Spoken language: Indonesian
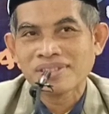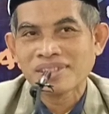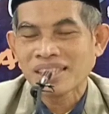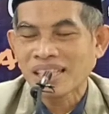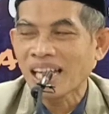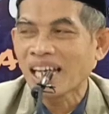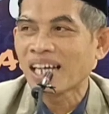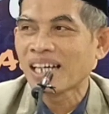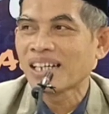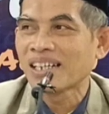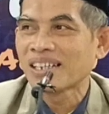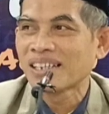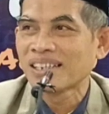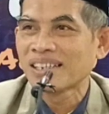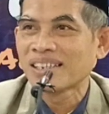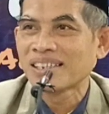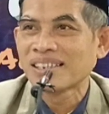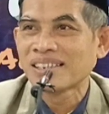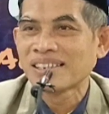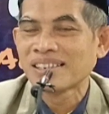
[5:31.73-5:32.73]
Iya.
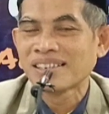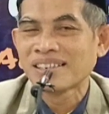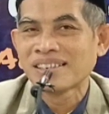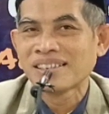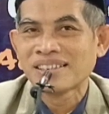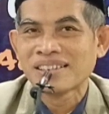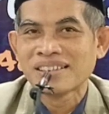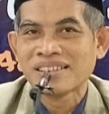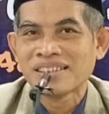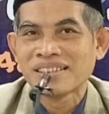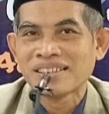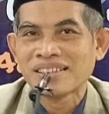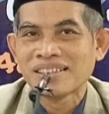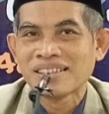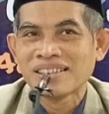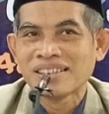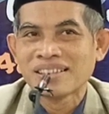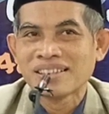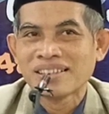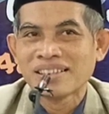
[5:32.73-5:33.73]

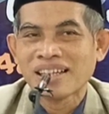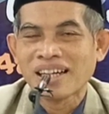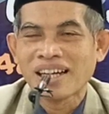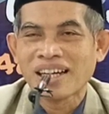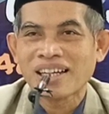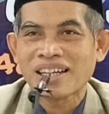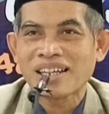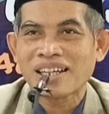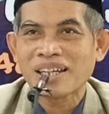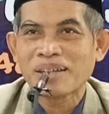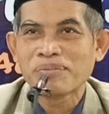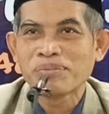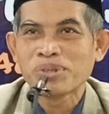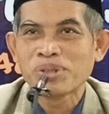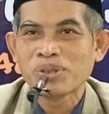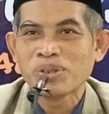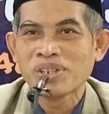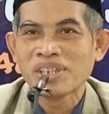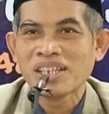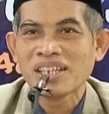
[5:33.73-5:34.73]

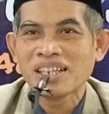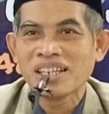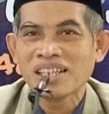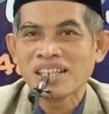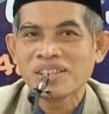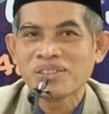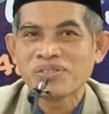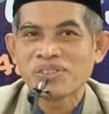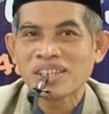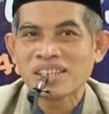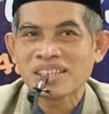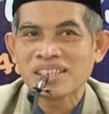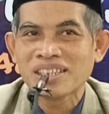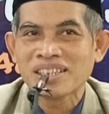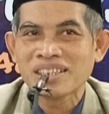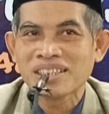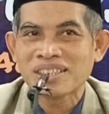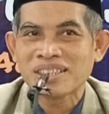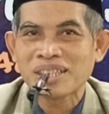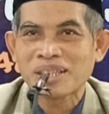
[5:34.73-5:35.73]
Alhamdulillahi
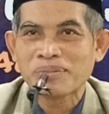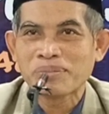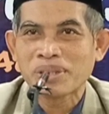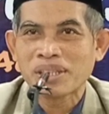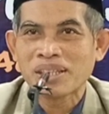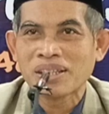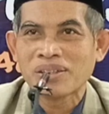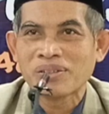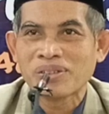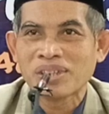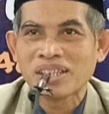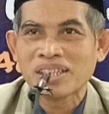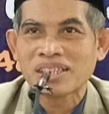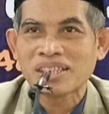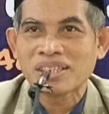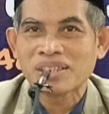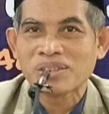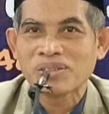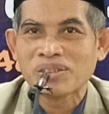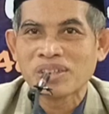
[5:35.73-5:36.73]
fatiris
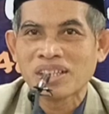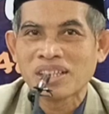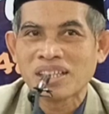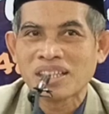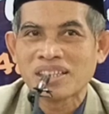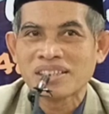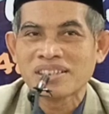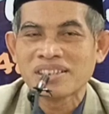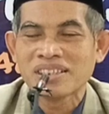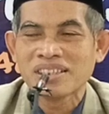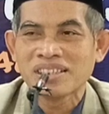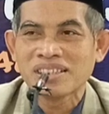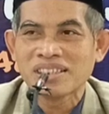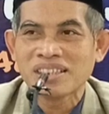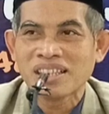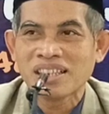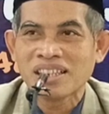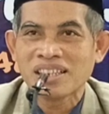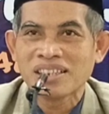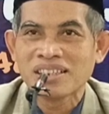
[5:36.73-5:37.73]
samawati wal
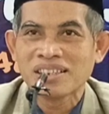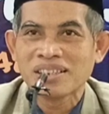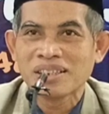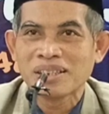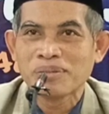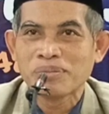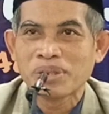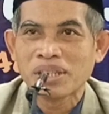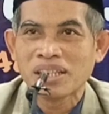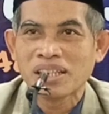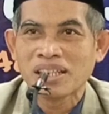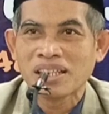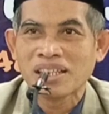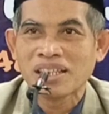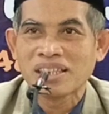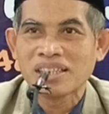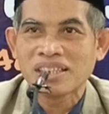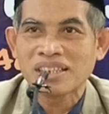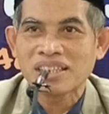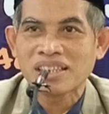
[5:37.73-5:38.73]
adija inil
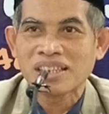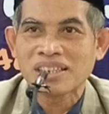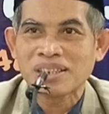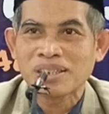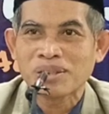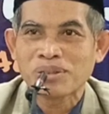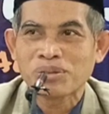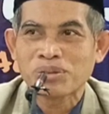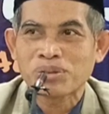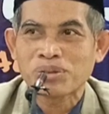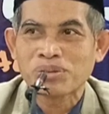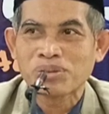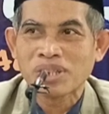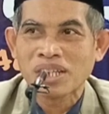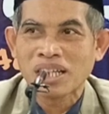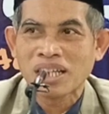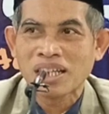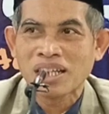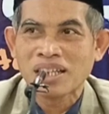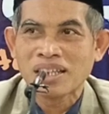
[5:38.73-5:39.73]
malaikati
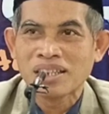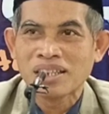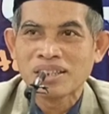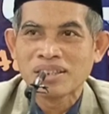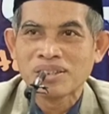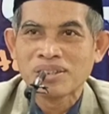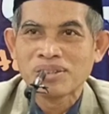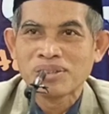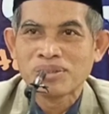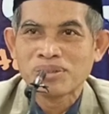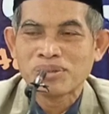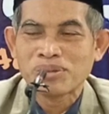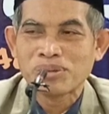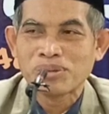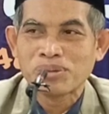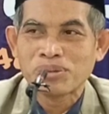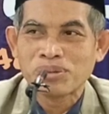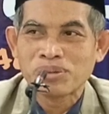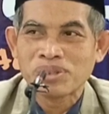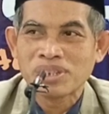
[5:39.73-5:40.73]
rusulah
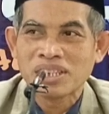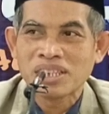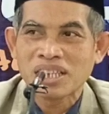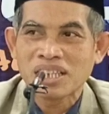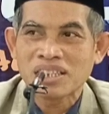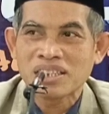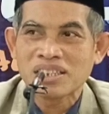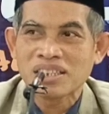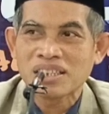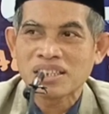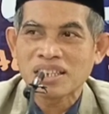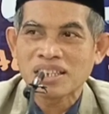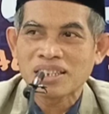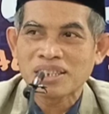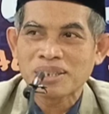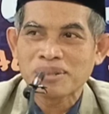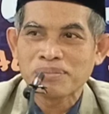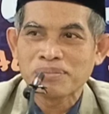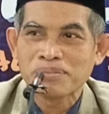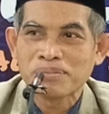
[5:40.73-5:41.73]
Uli
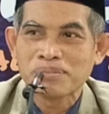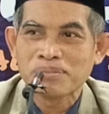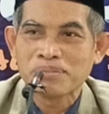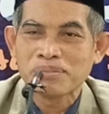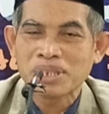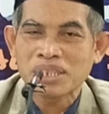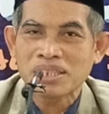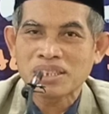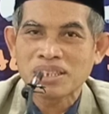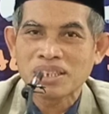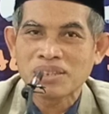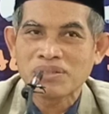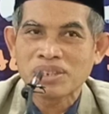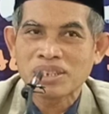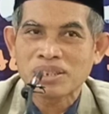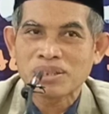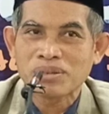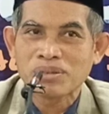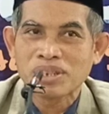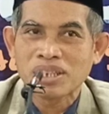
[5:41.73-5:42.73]
asnikati masna
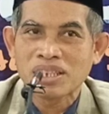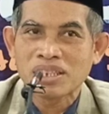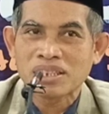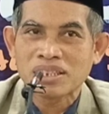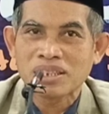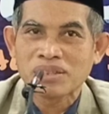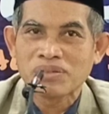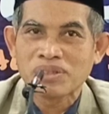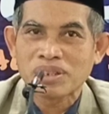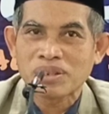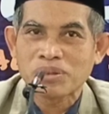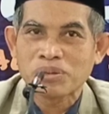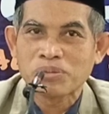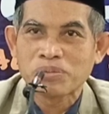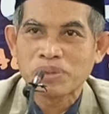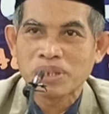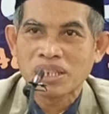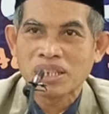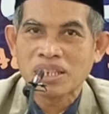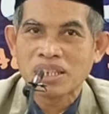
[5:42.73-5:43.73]
wasula
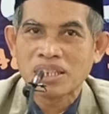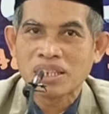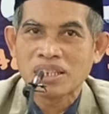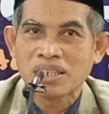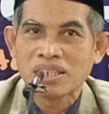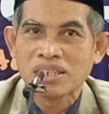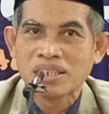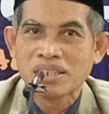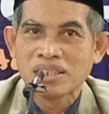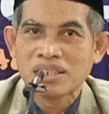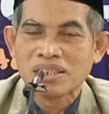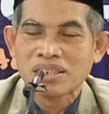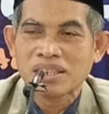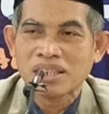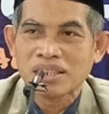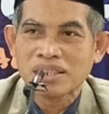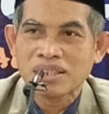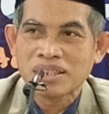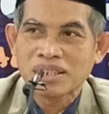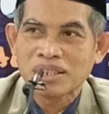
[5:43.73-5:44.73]
sabaruba
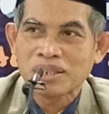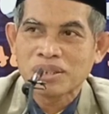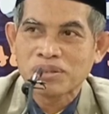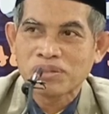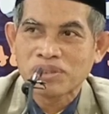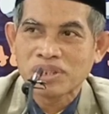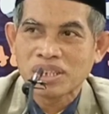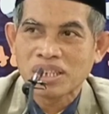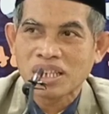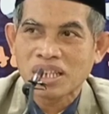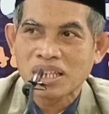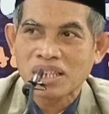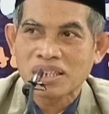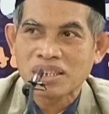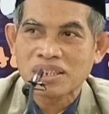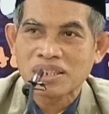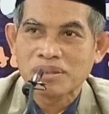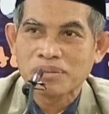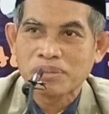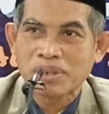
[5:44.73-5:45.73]
Yajidu wil
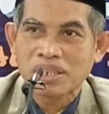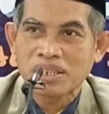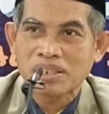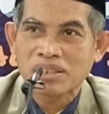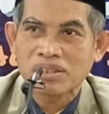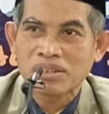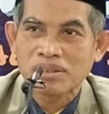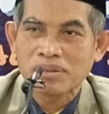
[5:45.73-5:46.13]
alfi mar